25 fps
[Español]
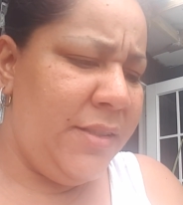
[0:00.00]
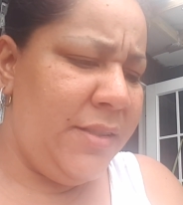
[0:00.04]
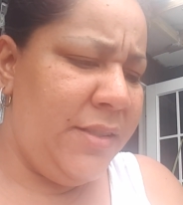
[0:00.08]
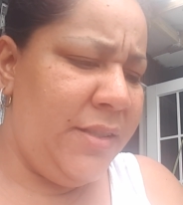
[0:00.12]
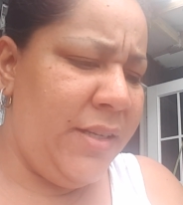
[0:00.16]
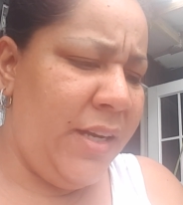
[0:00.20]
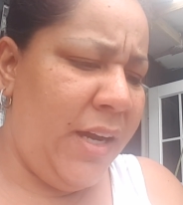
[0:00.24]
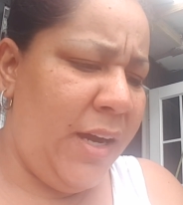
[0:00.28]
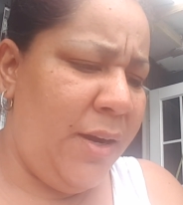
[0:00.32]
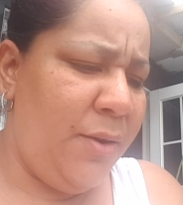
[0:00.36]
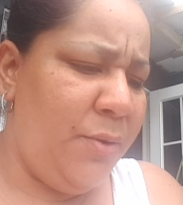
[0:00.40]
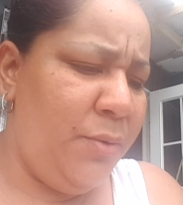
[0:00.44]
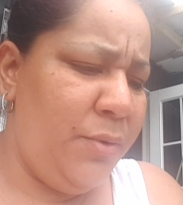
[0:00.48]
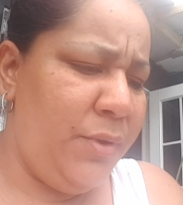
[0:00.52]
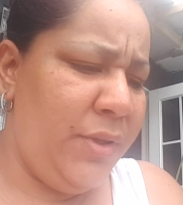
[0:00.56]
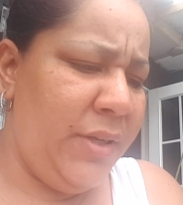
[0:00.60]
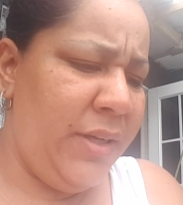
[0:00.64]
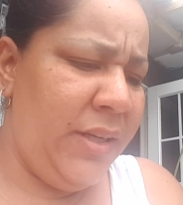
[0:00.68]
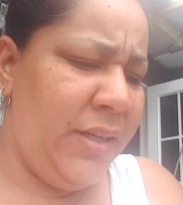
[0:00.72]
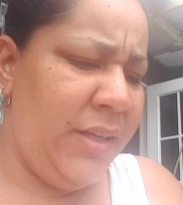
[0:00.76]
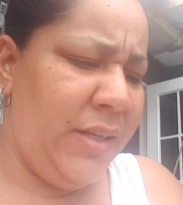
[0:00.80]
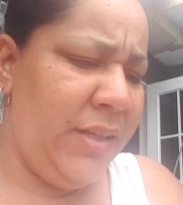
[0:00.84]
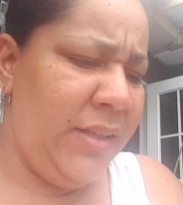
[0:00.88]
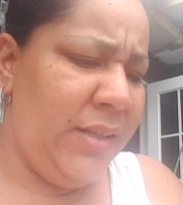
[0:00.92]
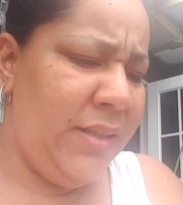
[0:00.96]

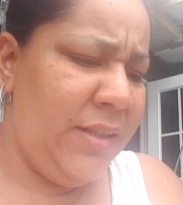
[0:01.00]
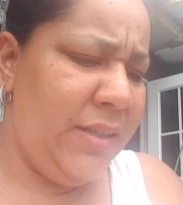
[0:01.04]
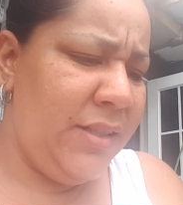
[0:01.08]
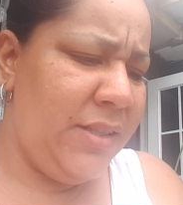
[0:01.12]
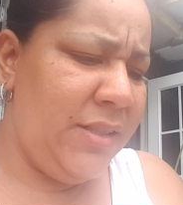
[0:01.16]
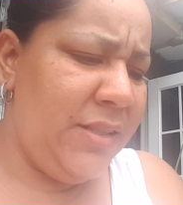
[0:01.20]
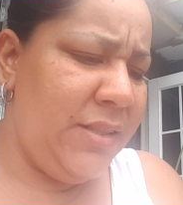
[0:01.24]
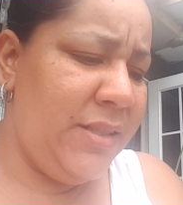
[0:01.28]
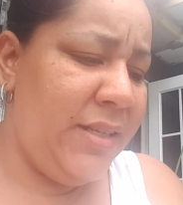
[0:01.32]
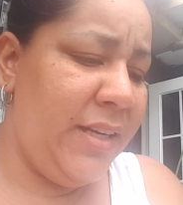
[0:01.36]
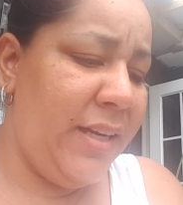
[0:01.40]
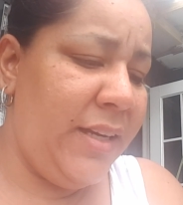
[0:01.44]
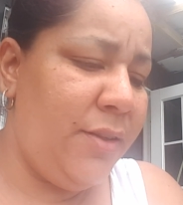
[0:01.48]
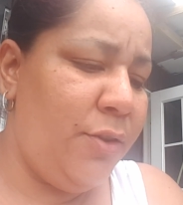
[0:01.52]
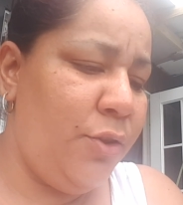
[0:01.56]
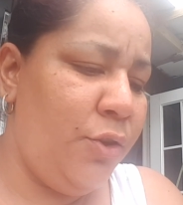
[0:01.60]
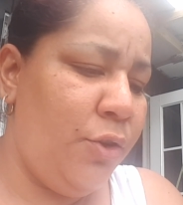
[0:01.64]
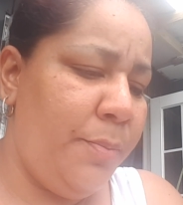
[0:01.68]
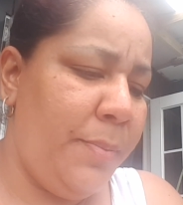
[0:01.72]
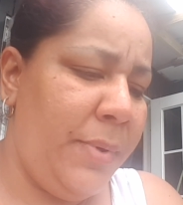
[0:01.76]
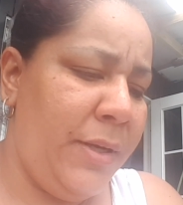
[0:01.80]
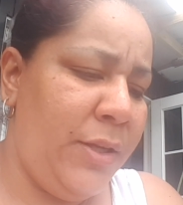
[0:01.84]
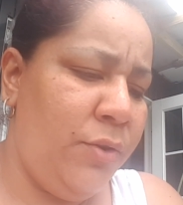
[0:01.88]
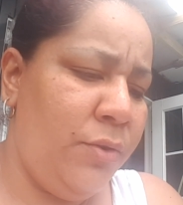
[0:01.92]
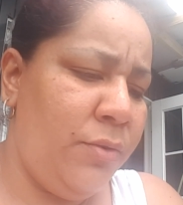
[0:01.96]
Yaudi, no,
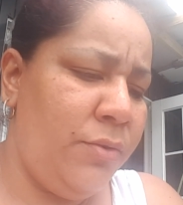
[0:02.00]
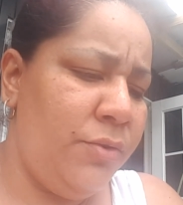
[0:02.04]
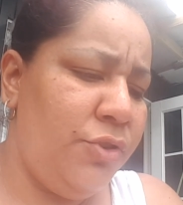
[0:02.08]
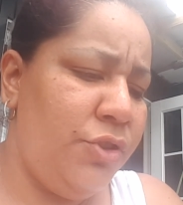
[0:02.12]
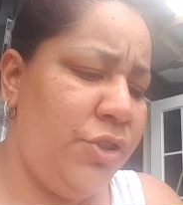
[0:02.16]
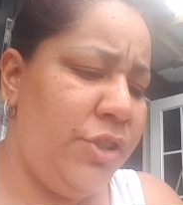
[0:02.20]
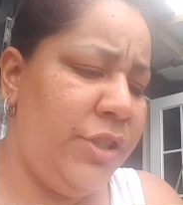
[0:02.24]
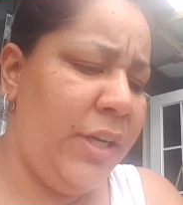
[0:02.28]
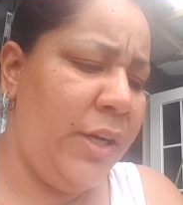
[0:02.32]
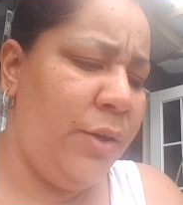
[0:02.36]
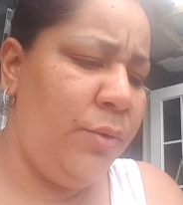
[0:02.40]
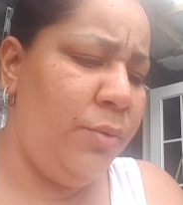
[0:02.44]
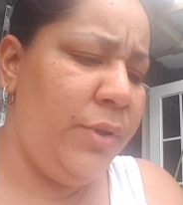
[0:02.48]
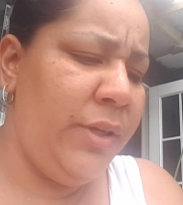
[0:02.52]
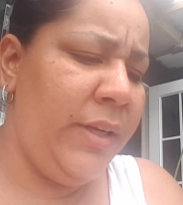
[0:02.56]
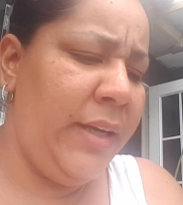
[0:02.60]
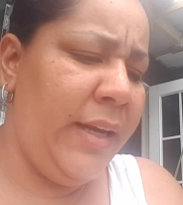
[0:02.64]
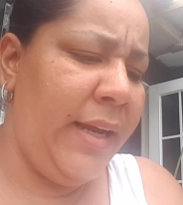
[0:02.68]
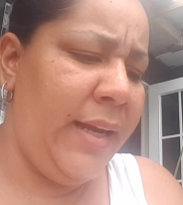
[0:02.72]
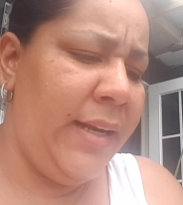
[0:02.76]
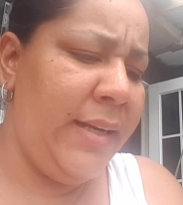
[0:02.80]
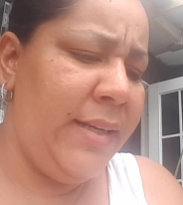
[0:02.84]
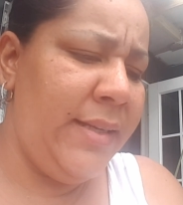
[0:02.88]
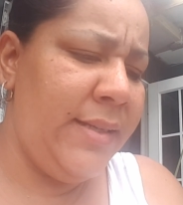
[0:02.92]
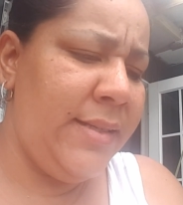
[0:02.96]
perdón, Yaudi
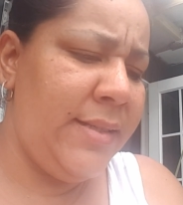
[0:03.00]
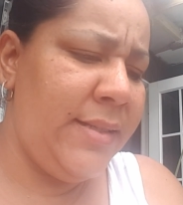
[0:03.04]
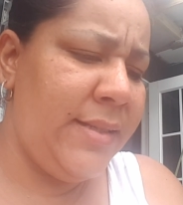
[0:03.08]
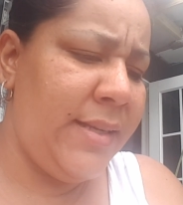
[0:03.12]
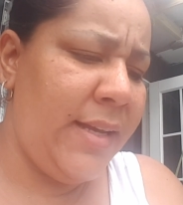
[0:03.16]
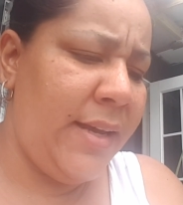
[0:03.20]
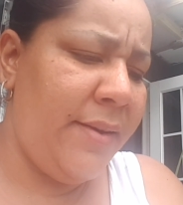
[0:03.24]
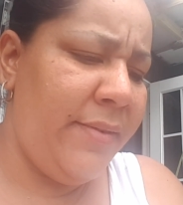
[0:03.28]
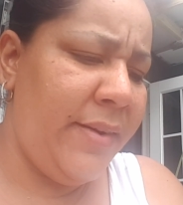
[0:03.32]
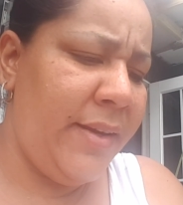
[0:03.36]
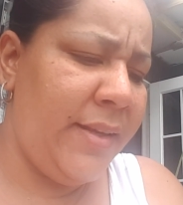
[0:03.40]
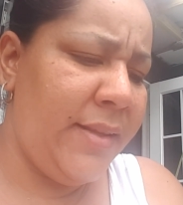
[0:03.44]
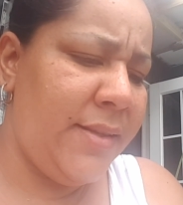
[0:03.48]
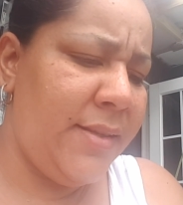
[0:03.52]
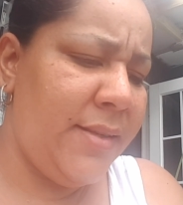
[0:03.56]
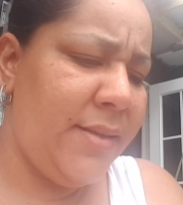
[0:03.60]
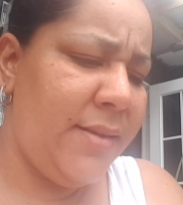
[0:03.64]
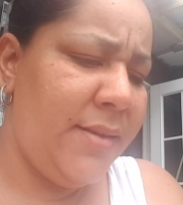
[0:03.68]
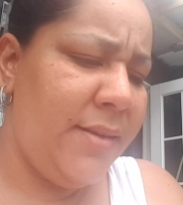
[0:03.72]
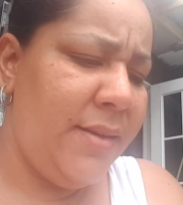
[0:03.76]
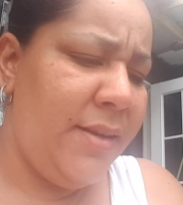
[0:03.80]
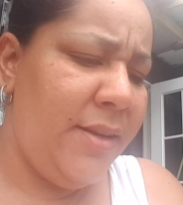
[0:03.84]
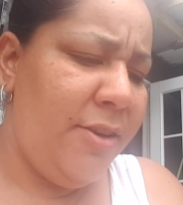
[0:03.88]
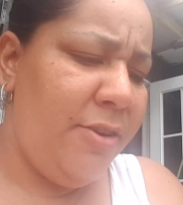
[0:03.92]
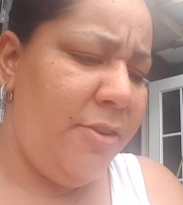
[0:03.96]
Elizabeth,
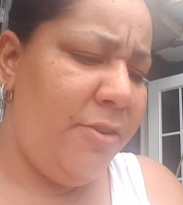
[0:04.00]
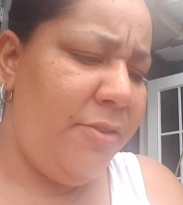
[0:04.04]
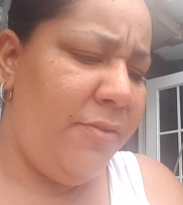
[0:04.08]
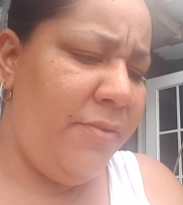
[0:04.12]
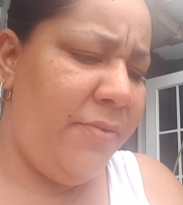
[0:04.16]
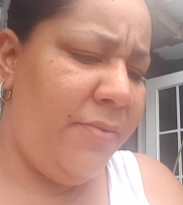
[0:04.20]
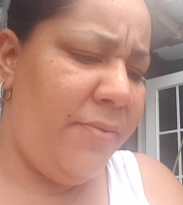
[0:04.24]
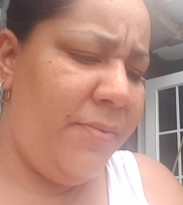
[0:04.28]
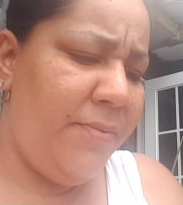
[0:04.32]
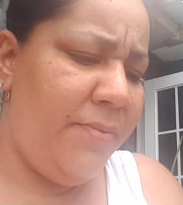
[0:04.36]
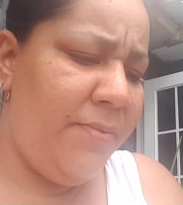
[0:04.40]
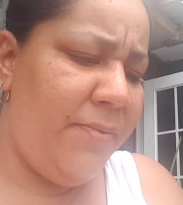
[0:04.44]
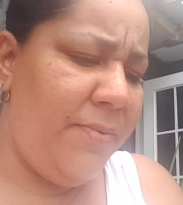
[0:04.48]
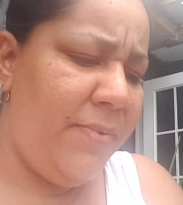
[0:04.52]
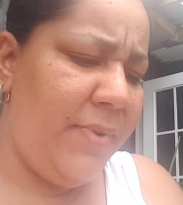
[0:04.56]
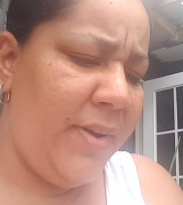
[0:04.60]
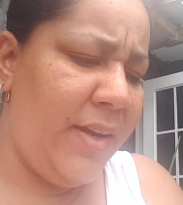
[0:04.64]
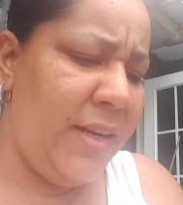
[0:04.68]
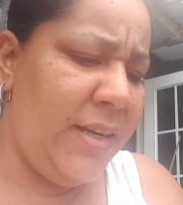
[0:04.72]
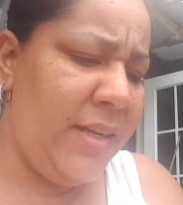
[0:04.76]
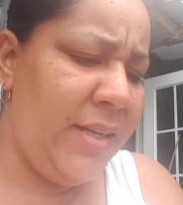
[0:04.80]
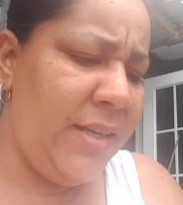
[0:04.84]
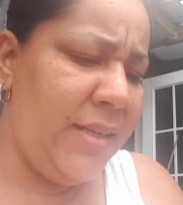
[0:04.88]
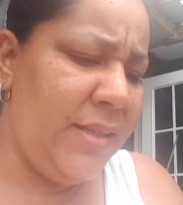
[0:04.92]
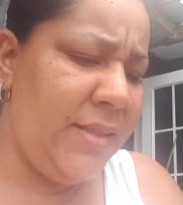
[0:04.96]

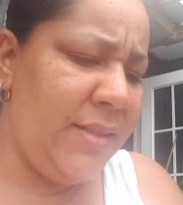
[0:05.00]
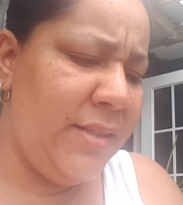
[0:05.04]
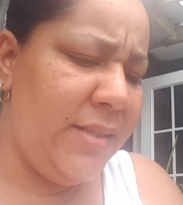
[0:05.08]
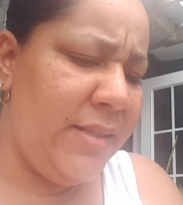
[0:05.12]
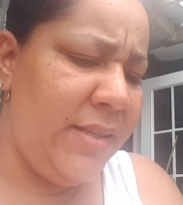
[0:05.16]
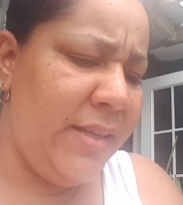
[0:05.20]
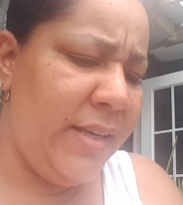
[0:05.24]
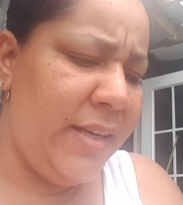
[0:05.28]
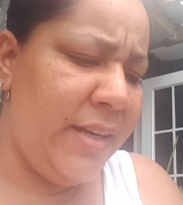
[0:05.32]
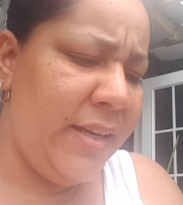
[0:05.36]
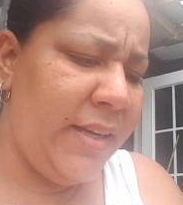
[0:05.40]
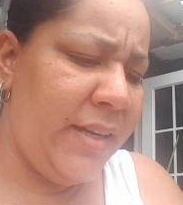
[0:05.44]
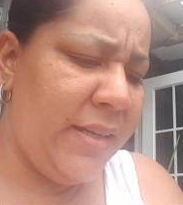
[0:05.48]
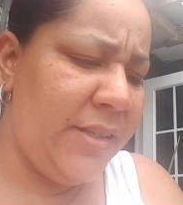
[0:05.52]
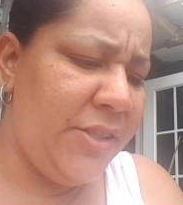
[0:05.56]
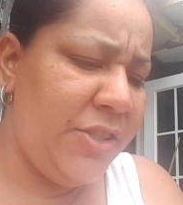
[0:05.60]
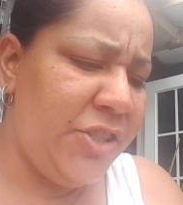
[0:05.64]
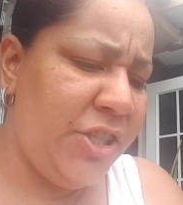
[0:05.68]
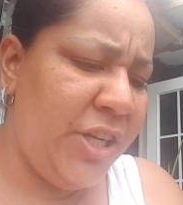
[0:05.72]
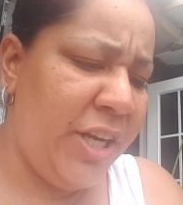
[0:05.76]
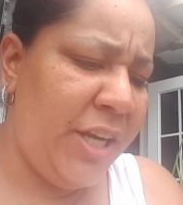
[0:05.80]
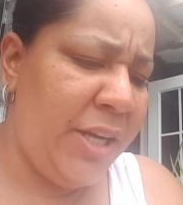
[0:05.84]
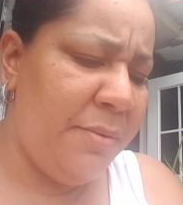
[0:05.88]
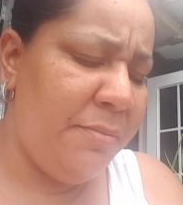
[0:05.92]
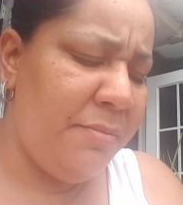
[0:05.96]
feliz de
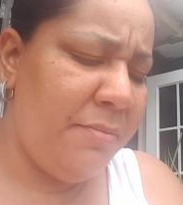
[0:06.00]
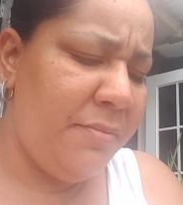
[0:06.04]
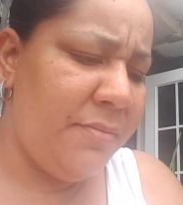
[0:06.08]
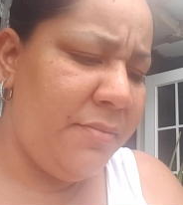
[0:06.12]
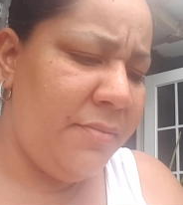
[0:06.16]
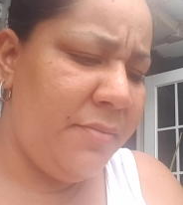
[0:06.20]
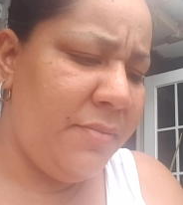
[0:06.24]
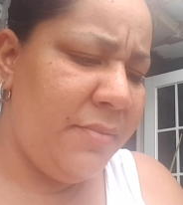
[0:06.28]
Jane.